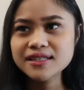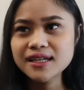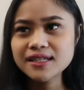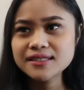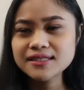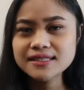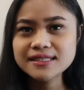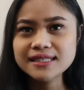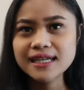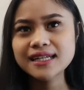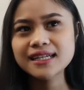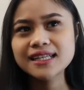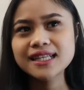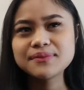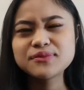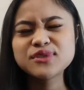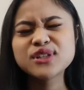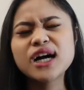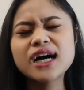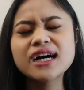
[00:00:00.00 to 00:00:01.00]
sa sarili
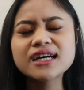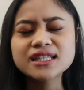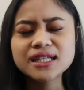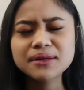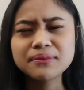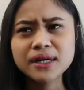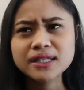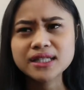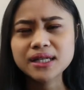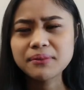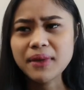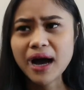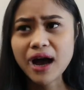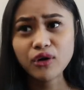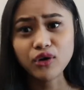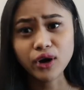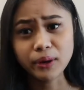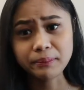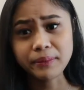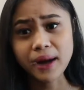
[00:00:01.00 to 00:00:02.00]
mo na ang taba-taba
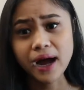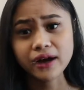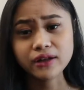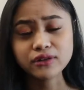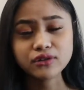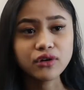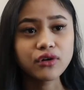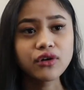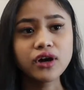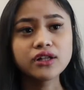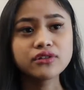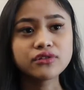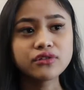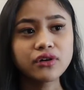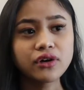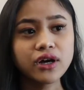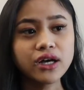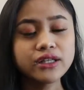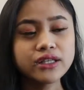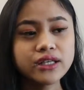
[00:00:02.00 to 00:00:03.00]
ko, ang pangit ko,
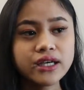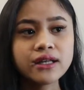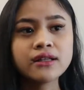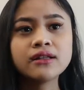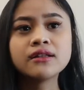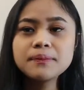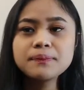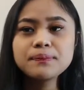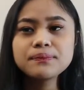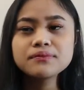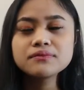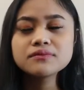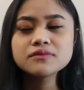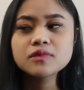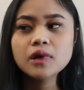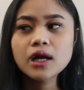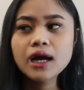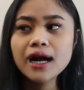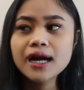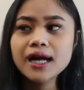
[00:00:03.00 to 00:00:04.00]
ganto ganyan,
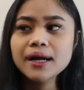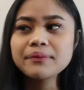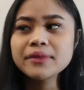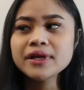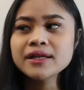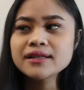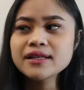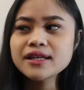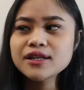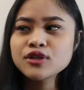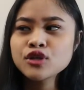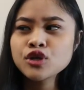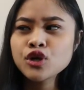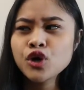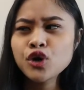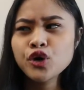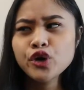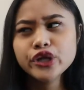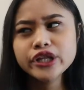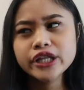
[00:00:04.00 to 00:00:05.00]
um, gagamitin
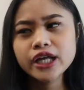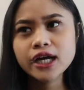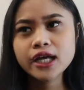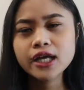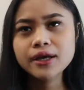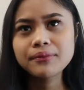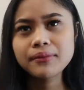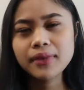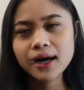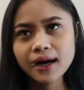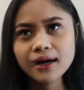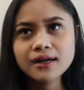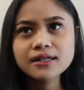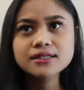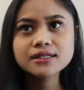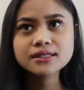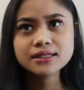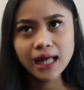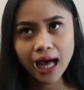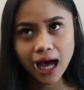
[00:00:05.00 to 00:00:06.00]
yon ng ibang
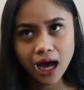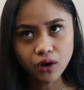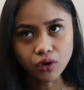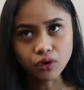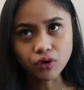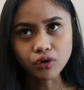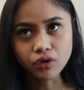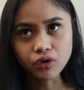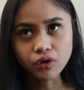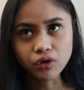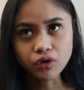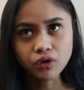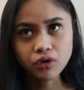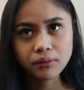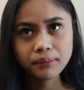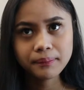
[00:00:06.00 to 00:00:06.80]
tao